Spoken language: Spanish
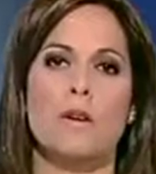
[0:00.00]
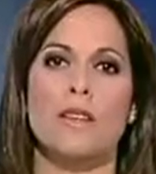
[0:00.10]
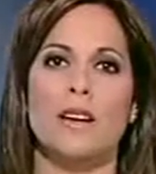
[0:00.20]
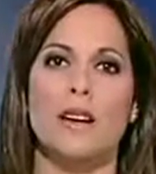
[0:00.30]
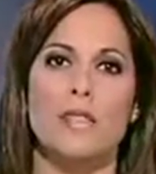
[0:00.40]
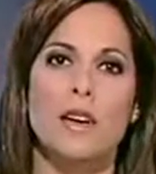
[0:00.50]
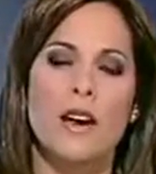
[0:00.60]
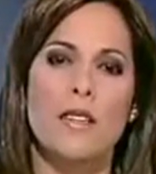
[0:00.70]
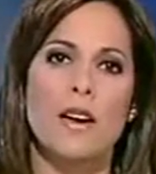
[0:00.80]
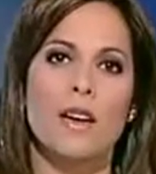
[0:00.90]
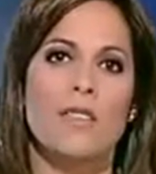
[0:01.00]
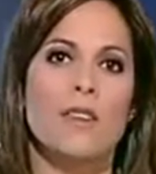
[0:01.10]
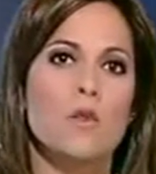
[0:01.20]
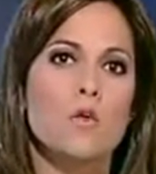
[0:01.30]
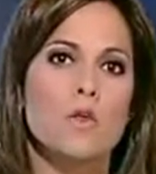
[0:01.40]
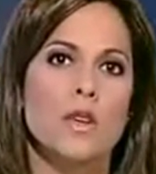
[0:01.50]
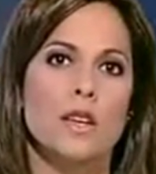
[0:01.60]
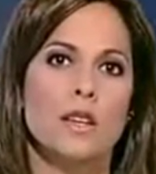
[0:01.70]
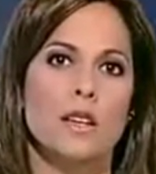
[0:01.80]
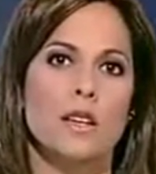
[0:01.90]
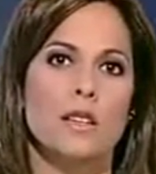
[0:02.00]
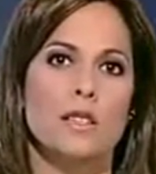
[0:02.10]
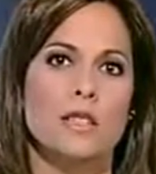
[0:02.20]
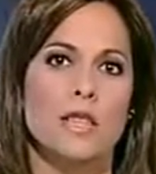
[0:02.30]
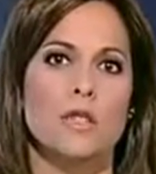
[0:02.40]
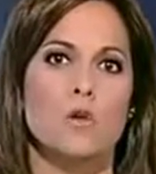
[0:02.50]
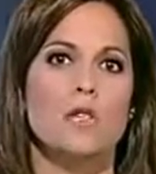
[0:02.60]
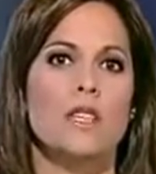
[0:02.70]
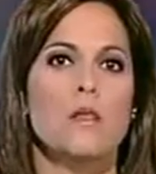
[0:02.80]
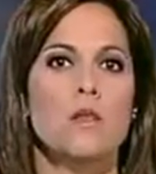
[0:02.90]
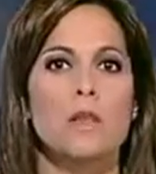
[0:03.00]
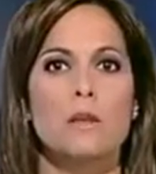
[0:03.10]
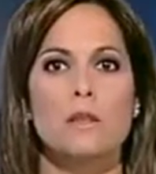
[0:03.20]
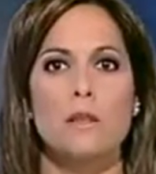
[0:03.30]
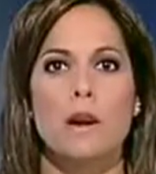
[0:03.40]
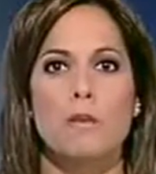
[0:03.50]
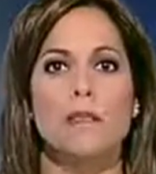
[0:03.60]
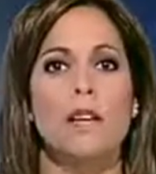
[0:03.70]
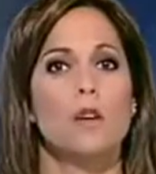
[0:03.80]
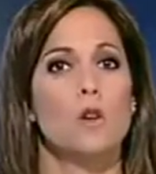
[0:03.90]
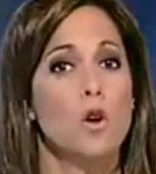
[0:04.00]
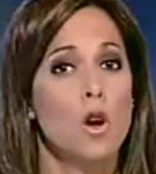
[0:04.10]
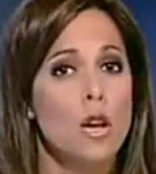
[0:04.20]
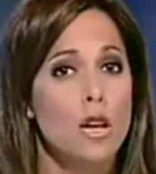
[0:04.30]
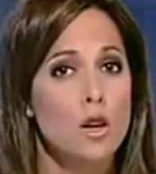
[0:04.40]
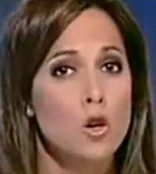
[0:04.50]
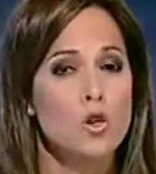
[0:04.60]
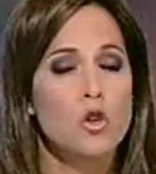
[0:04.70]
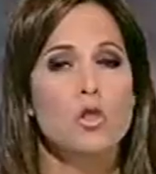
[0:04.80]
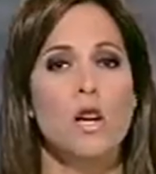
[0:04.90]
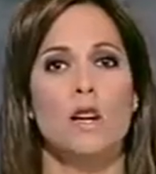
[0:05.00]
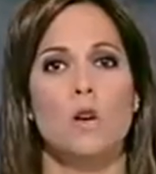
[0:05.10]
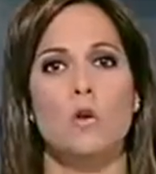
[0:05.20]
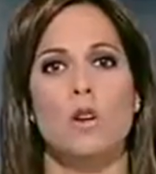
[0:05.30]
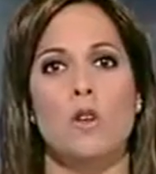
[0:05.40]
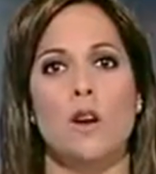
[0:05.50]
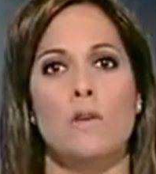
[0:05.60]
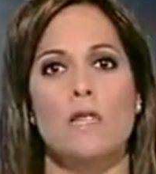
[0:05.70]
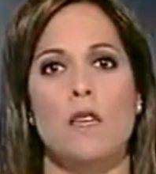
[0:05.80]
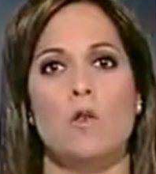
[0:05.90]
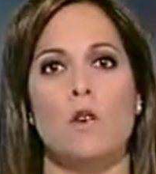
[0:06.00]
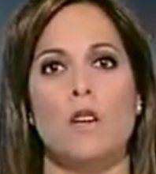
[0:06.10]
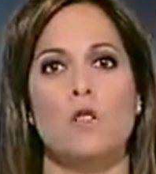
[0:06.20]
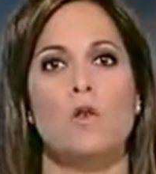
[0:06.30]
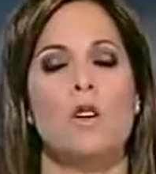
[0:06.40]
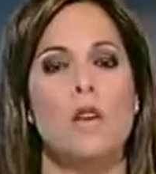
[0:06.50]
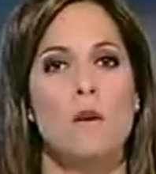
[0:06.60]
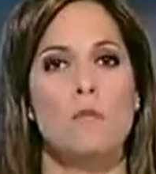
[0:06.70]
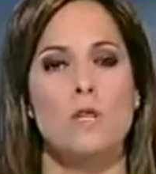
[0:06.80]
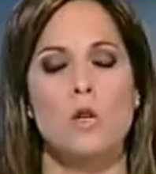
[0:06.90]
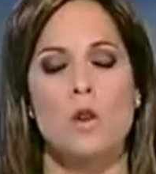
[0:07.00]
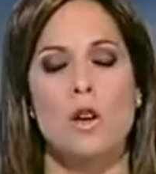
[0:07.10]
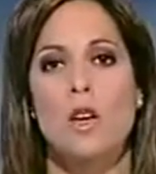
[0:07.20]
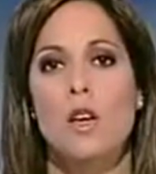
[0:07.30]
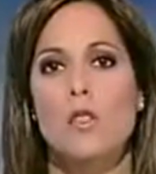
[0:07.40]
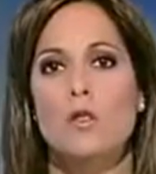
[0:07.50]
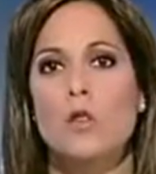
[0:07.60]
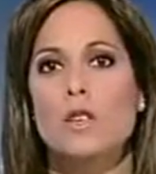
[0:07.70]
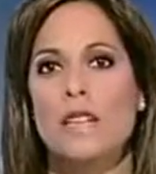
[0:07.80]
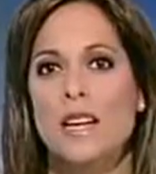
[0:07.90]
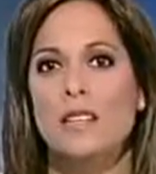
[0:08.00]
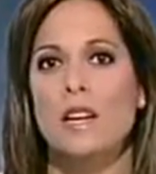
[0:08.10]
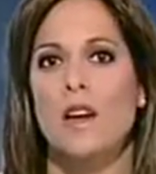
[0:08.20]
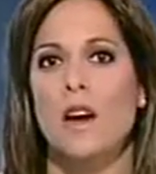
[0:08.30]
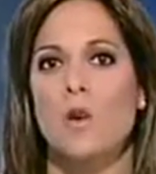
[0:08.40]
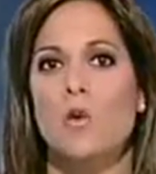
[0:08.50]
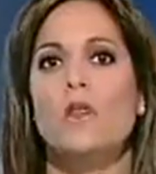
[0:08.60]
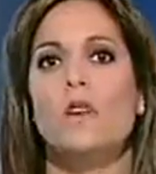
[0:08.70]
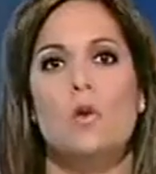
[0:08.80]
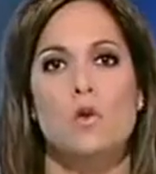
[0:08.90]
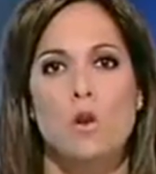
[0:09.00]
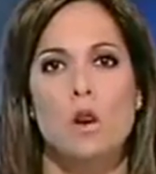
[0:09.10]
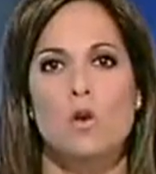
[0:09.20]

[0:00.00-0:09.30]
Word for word: hablan de cacicada y denuncian que se está secuestrando el debate parlamentario. Y los dos han recurrido a la mesa del Congreso y el PSOE no descarta acudir incluso al